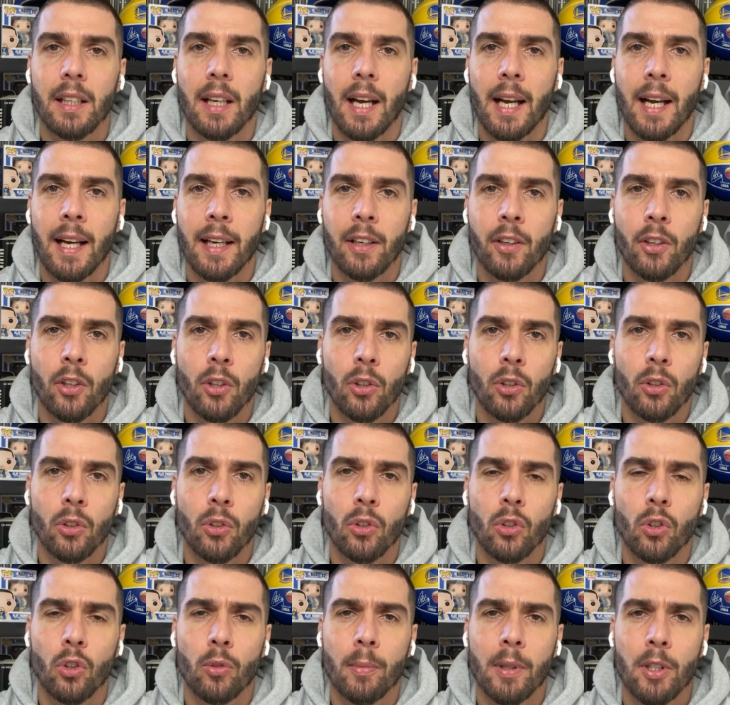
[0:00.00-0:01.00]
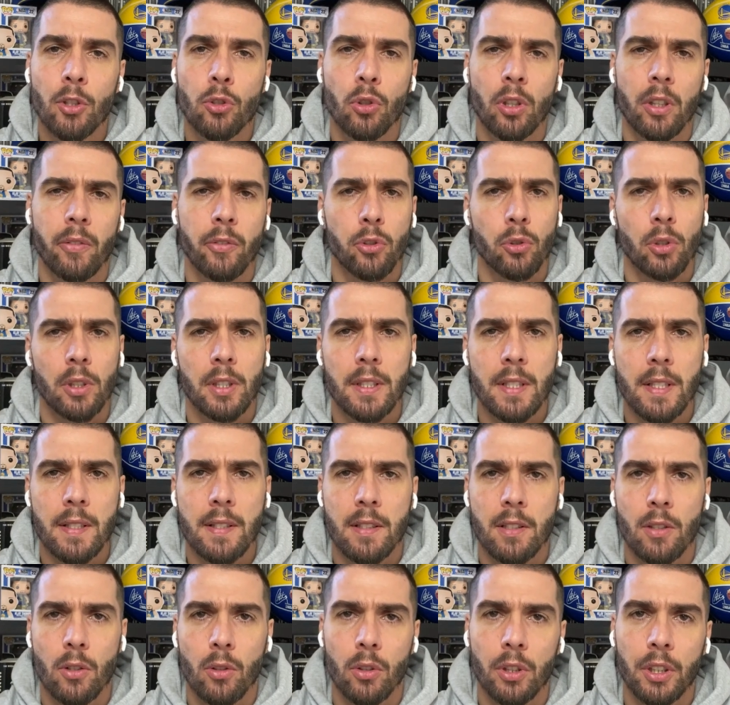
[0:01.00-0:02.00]
hanno maggiori
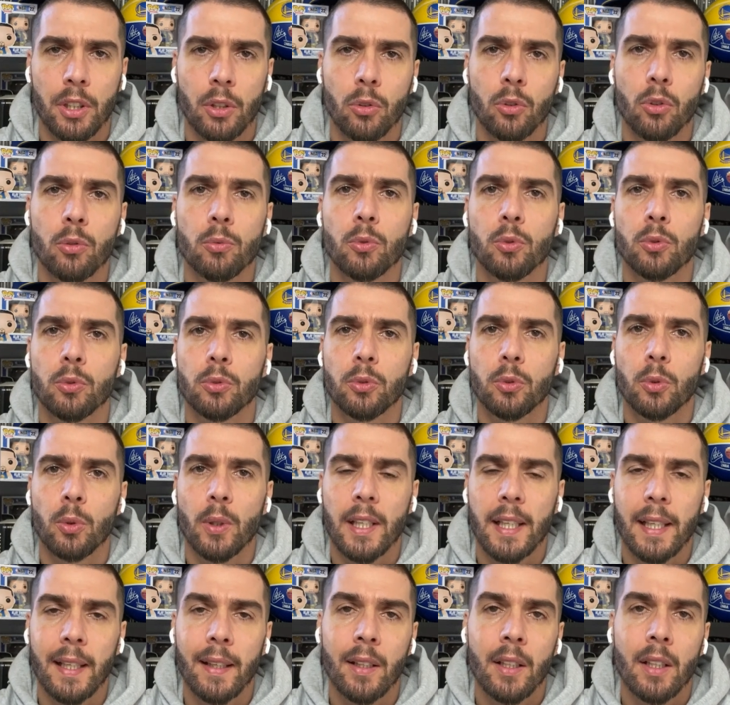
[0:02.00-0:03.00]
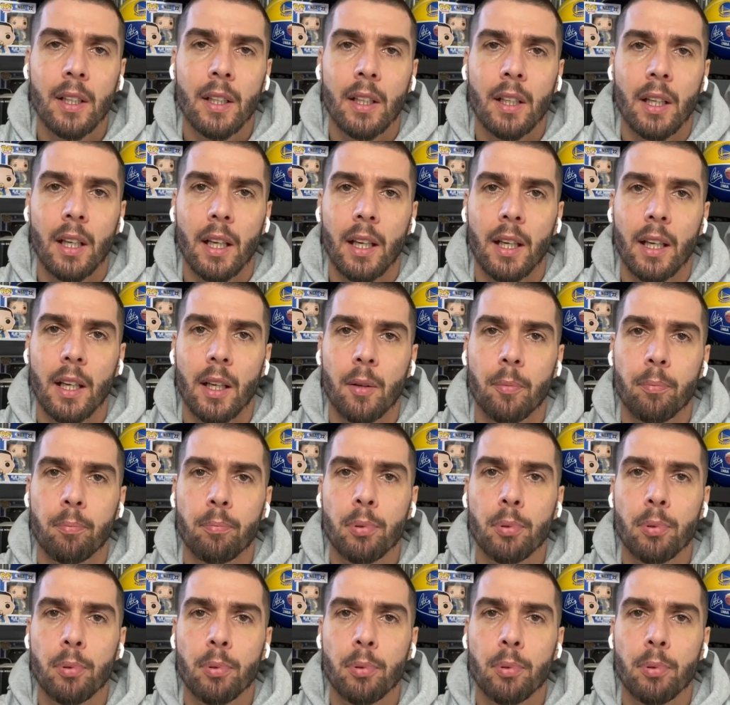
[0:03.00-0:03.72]
visualizzazioni o comunque eh,